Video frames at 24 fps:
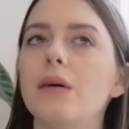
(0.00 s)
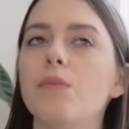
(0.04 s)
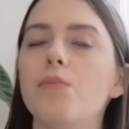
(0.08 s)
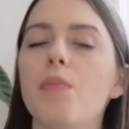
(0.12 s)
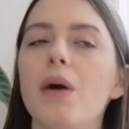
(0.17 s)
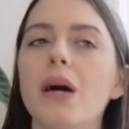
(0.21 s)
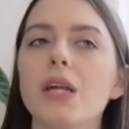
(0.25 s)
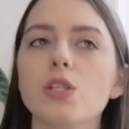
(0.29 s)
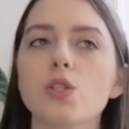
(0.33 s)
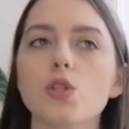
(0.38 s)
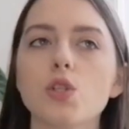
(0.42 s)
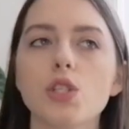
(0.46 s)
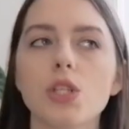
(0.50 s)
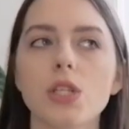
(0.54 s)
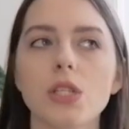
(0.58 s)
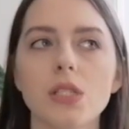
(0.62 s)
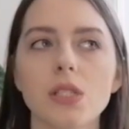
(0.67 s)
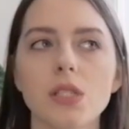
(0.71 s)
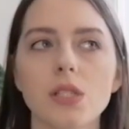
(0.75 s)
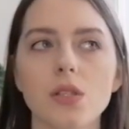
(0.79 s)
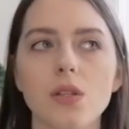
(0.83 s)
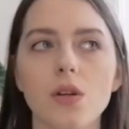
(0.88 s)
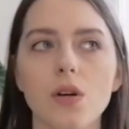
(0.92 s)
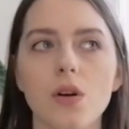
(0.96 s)
Bardzo
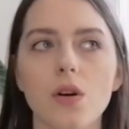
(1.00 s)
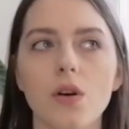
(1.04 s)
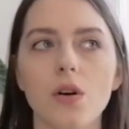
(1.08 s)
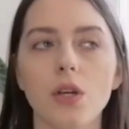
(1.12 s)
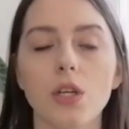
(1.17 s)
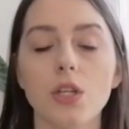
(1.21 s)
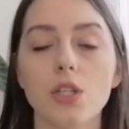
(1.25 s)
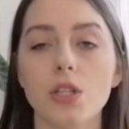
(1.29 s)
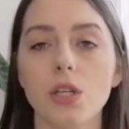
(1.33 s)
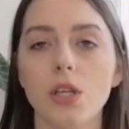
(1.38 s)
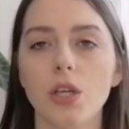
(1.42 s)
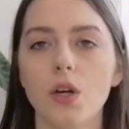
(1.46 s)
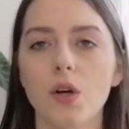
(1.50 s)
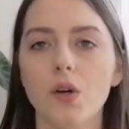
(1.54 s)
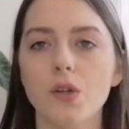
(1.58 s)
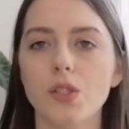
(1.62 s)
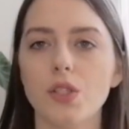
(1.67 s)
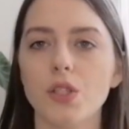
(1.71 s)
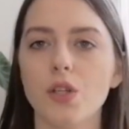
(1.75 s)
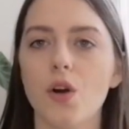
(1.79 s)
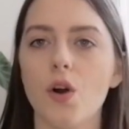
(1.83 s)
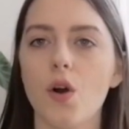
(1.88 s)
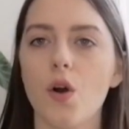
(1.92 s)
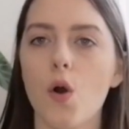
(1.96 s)
często, jeżeli
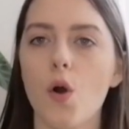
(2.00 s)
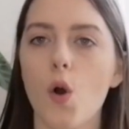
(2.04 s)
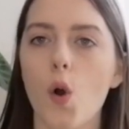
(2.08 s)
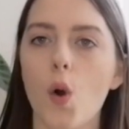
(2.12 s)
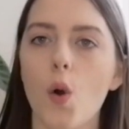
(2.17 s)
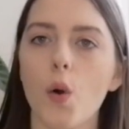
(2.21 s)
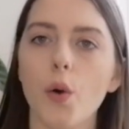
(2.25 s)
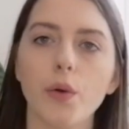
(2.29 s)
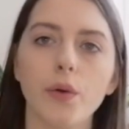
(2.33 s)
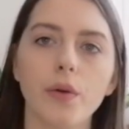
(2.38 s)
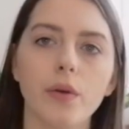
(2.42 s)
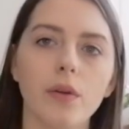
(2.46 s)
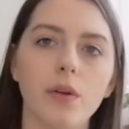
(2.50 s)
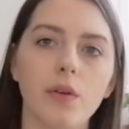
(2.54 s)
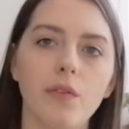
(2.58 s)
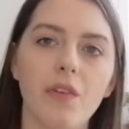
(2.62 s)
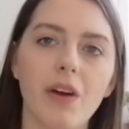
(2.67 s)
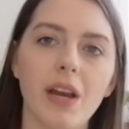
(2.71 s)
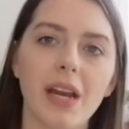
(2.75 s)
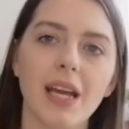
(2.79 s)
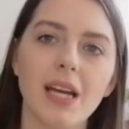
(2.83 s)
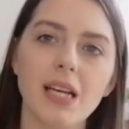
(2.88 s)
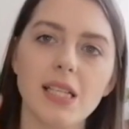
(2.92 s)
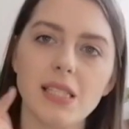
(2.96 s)
chodzi o
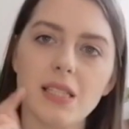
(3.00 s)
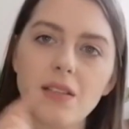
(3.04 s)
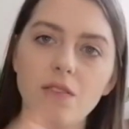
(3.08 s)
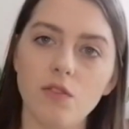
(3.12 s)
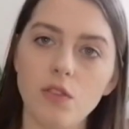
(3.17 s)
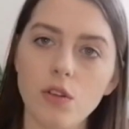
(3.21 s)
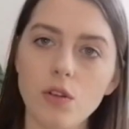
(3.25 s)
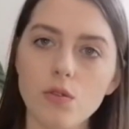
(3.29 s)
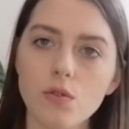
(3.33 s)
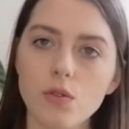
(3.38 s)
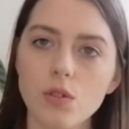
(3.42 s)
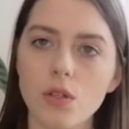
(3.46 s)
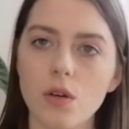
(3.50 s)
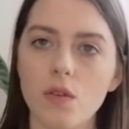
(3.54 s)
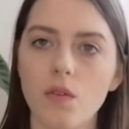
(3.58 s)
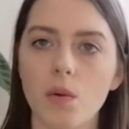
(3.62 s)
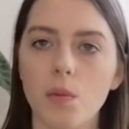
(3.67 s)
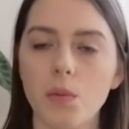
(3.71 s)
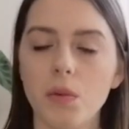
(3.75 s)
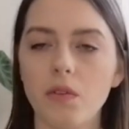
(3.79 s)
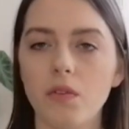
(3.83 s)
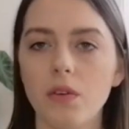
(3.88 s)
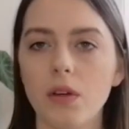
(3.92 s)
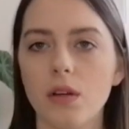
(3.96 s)
warigację
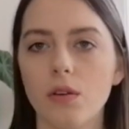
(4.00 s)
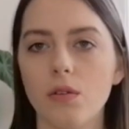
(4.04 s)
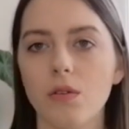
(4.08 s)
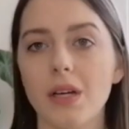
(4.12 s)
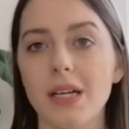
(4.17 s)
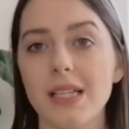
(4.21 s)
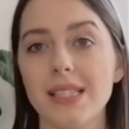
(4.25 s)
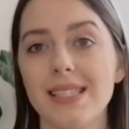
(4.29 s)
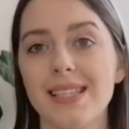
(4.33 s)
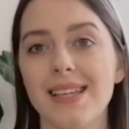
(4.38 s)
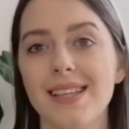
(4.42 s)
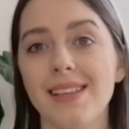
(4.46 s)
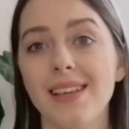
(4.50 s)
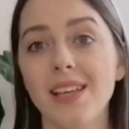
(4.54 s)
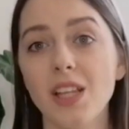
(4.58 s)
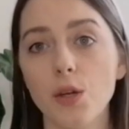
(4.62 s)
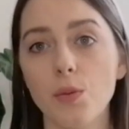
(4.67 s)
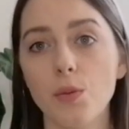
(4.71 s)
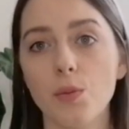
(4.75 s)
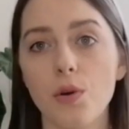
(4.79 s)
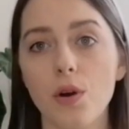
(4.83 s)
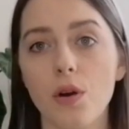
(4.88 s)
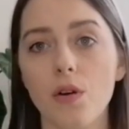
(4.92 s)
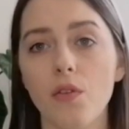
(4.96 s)
wirusową i warigację
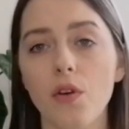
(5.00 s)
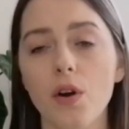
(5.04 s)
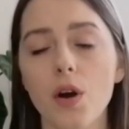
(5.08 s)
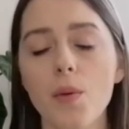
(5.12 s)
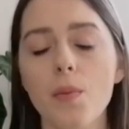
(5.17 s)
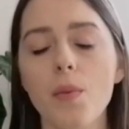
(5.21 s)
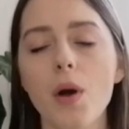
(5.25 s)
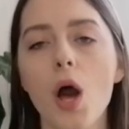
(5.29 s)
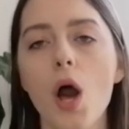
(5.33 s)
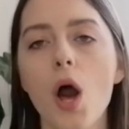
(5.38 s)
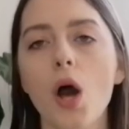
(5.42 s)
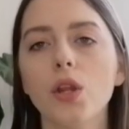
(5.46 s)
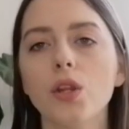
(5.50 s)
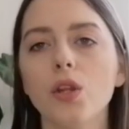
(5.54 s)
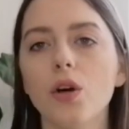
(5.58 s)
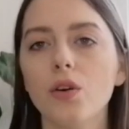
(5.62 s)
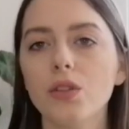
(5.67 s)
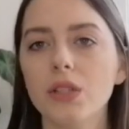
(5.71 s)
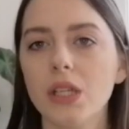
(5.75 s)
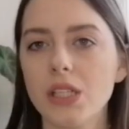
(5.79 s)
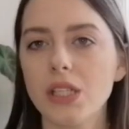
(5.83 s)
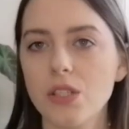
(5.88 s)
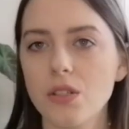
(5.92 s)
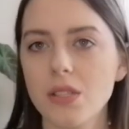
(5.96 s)
niedoborową, to
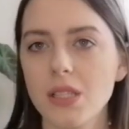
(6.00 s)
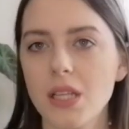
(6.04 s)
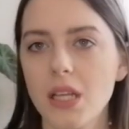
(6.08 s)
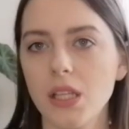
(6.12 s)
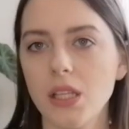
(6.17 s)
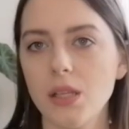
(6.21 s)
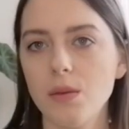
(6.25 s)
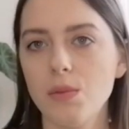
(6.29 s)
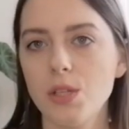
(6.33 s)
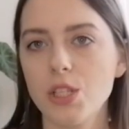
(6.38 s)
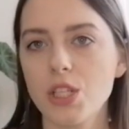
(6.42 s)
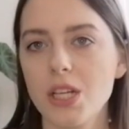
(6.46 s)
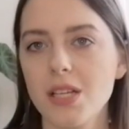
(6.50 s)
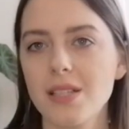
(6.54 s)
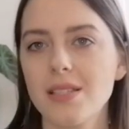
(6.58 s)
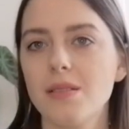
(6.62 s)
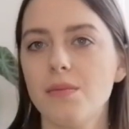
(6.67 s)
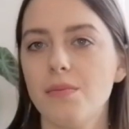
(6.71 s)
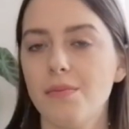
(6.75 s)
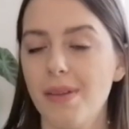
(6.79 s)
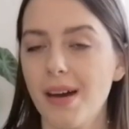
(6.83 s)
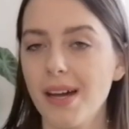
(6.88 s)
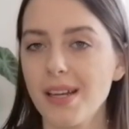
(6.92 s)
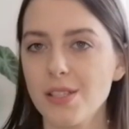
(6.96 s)
ona się ostatnimi
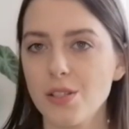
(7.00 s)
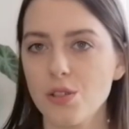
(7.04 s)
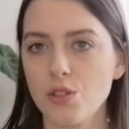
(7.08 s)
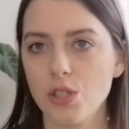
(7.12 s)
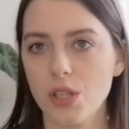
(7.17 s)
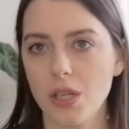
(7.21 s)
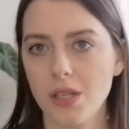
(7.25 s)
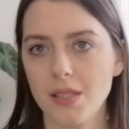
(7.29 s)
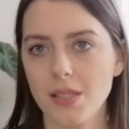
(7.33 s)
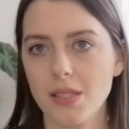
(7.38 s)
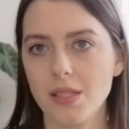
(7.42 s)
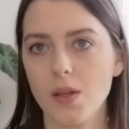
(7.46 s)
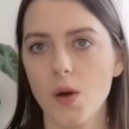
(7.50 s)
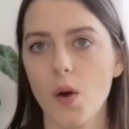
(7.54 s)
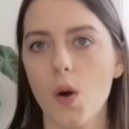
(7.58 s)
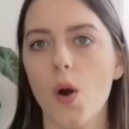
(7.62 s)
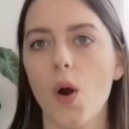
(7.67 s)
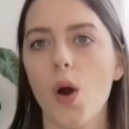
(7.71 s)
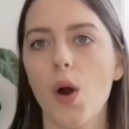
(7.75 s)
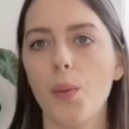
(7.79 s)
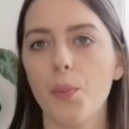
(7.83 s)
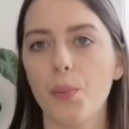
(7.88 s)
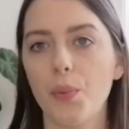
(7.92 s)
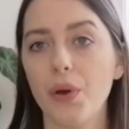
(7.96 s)
czasy bardzo często
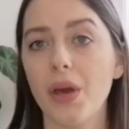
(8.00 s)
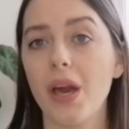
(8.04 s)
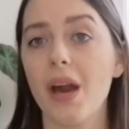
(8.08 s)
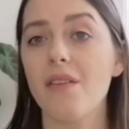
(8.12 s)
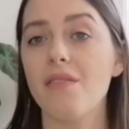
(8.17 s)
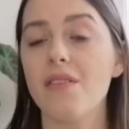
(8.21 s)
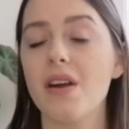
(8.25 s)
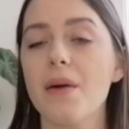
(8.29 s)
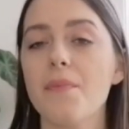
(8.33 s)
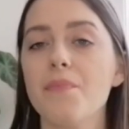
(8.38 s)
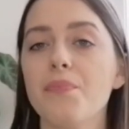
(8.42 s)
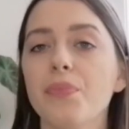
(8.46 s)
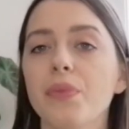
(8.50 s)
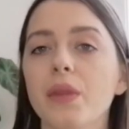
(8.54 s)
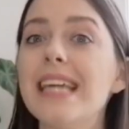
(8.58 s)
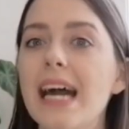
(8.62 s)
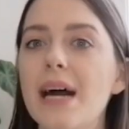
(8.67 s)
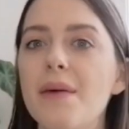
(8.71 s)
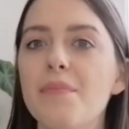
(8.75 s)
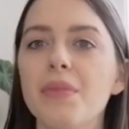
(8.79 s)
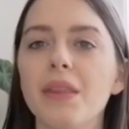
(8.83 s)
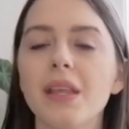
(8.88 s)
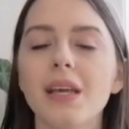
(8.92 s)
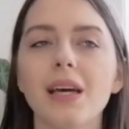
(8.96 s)
pojawia.
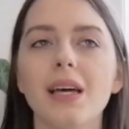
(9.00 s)
Gdzie?